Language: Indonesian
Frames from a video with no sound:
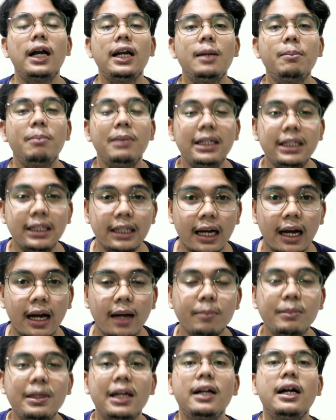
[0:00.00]
kalian beli
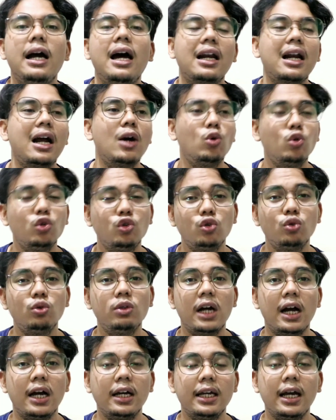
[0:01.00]
ya, biar nggak ragu
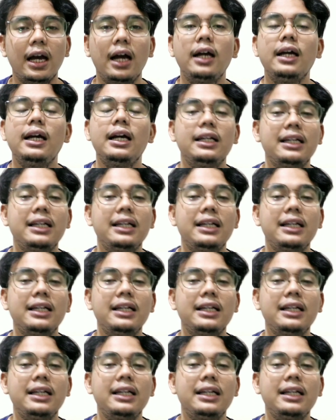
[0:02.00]
juga ya.